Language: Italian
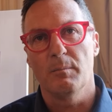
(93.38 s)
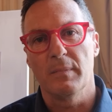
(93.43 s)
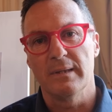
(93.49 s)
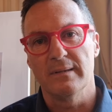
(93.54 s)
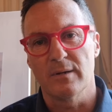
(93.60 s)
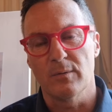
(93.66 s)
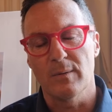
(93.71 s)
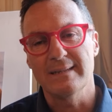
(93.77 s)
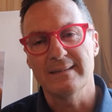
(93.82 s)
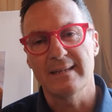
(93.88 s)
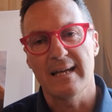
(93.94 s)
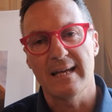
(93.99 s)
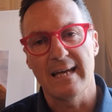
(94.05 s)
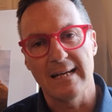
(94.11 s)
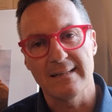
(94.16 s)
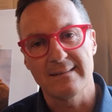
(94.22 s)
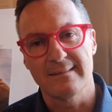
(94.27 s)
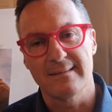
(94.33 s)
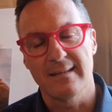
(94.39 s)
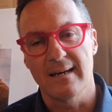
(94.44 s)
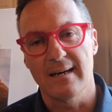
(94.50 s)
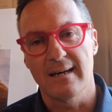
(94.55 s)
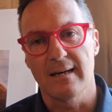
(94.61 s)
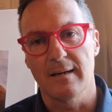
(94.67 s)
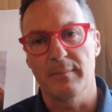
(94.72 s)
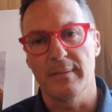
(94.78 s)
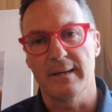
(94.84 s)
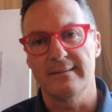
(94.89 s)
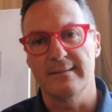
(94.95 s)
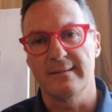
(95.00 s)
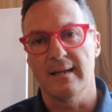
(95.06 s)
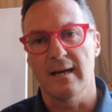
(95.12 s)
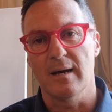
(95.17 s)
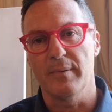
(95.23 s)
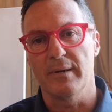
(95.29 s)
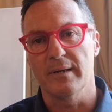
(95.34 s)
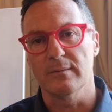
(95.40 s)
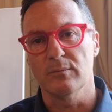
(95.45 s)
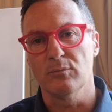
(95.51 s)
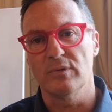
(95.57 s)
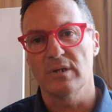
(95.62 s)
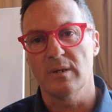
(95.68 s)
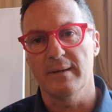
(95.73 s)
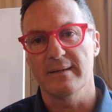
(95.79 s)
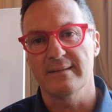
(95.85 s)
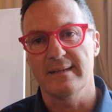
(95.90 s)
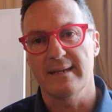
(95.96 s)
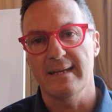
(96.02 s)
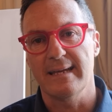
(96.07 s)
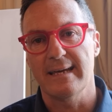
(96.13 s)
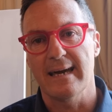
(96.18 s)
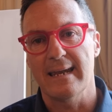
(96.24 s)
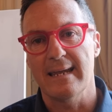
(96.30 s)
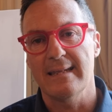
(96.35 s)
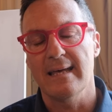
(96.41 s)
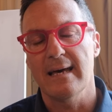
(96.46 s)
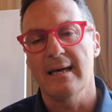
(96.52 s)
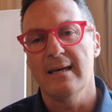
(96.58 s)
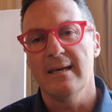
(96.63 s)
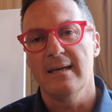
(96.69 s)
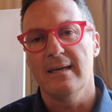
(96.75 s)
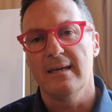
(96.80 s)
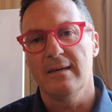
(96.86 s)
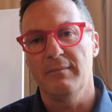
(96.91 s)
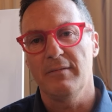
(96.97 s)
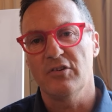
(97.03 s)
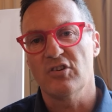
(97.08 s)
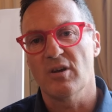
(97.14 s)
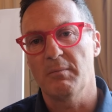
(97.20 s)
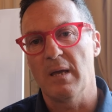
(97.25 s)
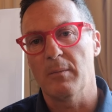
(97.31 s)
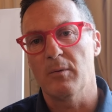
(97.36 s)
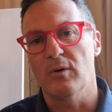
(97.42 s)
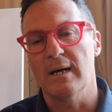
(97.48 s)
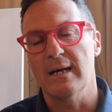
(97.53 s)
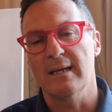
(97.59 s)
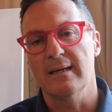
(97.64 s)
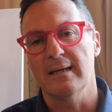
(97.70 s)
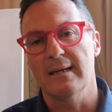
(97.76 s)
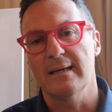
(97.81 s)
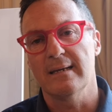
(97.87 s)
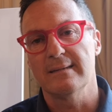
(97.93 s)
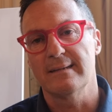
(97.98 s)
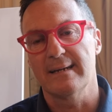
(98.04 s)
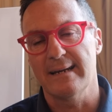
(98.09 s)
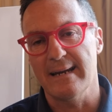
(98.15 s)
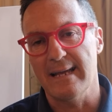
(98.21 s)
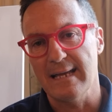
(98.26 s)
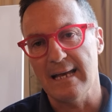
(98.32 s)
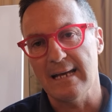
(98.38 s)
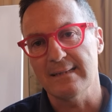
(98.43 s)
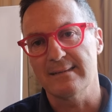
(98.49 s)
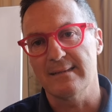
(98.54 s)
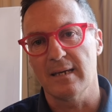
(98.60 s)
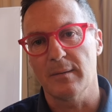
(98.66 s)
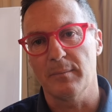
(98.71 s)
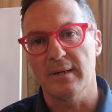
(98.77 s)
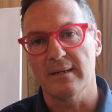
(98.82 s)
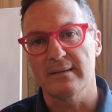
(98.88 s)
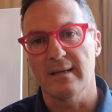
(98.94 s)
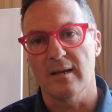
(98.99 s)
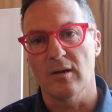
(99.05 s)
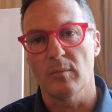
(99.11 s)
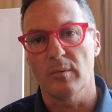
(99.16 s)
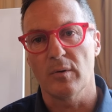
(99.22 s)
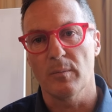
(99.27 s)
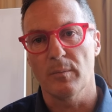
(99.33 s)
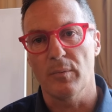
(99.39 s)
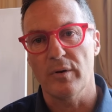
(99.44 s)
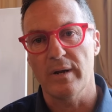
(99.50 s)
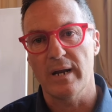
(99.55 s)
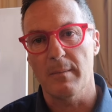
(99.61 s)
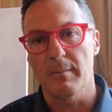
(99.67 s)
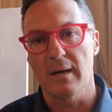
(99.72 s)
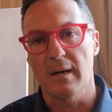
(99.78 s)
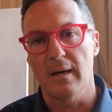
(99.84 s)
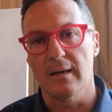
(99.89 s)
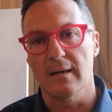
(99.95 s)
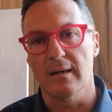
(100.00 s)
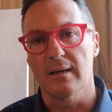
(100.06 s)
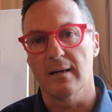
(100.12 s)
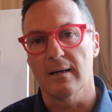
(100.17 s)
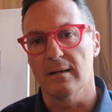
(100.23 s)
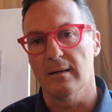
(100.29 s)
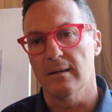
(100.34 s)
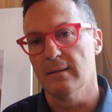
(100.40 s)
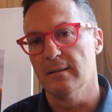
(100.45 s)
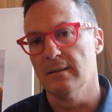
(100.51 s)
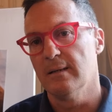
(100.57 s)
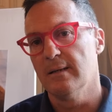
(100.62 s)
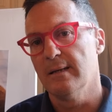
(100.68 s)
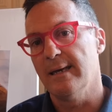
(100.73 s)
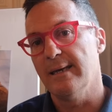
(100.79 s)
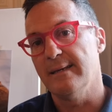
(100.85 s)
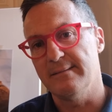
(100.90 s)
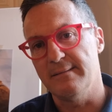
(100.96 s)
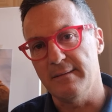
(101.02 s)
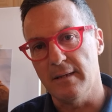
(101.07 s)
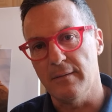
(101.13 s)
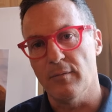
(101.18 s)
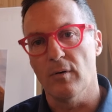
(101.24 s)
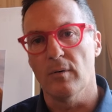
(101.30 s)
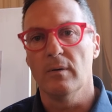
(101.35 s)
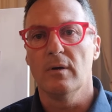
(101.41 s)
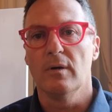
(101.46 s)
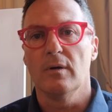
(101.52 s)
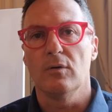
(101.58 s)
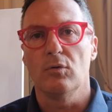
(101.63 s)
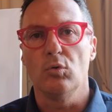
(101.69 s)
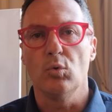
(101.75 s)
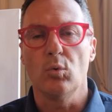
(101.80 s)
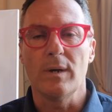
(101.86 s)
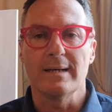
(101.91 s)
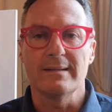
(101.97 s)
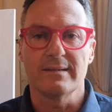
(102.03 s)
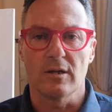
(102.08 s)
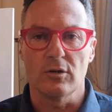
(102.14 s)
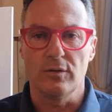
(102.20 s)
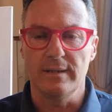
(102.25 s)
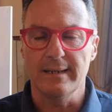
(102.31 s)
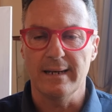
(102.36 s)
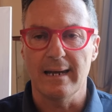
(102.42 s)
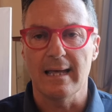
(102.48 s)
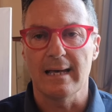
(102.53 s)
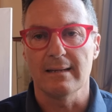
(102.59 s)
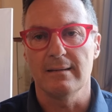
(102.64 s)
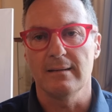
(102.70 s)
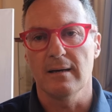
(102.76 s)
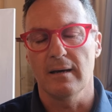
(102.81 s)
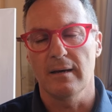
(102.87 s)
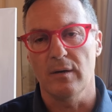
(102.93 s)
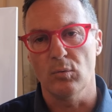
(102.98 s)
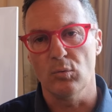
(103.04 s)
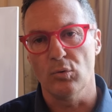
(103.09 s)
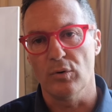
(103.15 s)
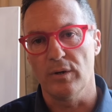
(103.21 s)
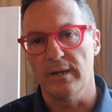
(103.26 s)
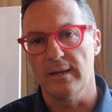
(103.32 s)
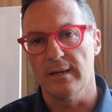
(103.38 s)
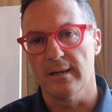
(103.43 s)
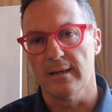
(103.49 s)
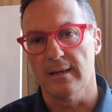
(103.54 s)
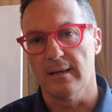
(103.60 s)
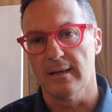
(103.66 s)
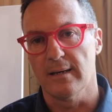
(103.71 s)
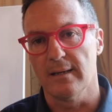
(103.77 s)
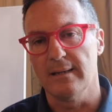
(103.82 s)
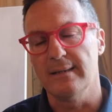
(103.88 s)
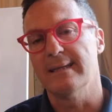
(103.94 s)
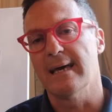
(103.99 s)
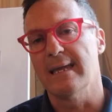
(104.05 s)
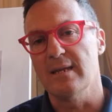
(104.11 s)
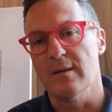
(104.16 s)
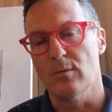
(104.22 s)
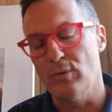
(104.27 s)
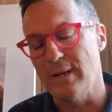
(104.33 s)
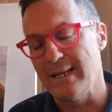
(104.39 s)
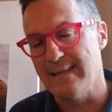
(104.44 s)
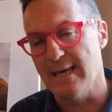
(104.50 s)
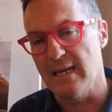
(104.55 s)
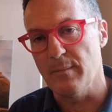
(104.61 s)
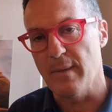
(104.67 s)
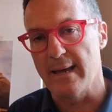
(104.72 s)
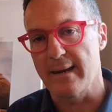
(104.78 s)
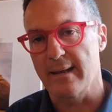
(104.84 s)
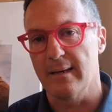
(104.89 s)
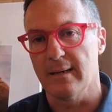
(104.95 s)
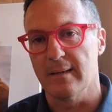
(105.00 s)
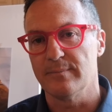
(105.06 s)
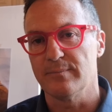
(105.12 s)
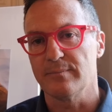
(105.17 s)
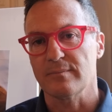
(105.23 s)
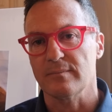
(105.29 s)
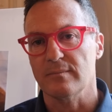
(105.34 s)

mentre un'altra ragazza partirà per un trimestre in Canada. Invece abbiamo anche tre ragazzi che partiranno per un programma eh, estivo due andranno in Irlanda e uno in, in una in Danimarca.